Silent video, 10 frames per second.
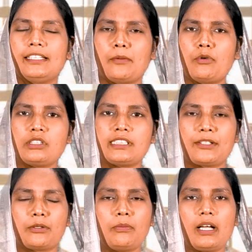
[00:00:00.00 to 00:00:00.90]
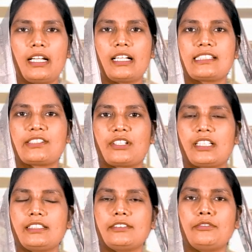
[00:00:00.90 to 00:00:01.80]
எமோசை ரொம்ப அழகாக
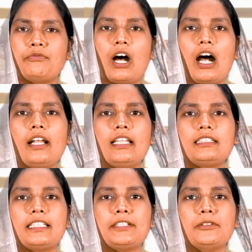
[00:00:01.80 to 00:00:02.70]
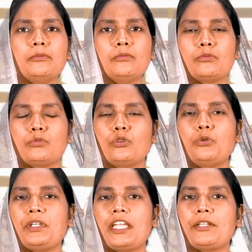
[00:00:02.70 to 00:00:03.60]
சொல்கிறாரு வானத்தையும்
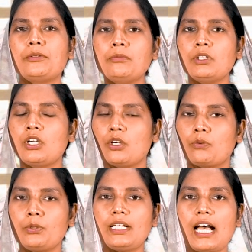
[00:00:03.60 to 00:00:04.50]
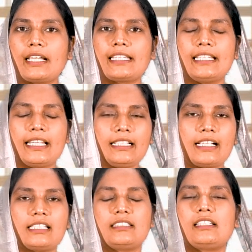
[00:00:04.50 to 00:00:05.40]
பூமியையும் உண்டாக்கின
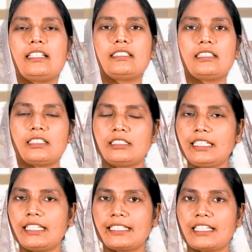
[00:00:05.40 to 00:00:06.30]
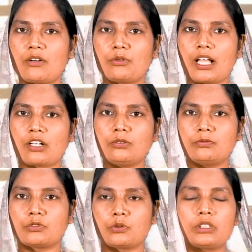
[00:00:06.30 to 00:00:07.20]
கத்தரிடத்திலிருந்து எனக்கு நான் உண்டாகும்
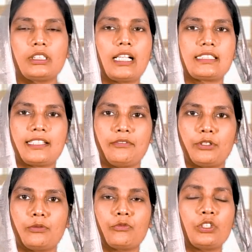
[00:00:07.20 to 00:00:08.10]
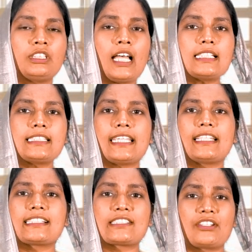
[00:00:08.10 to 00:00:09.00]
ஒத்தாசை வரும் ஒத்தாசை
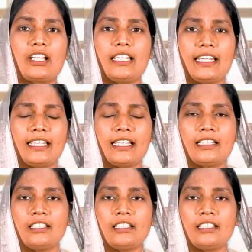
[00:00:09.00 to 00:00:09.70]
என்று சொன்னால் என்ன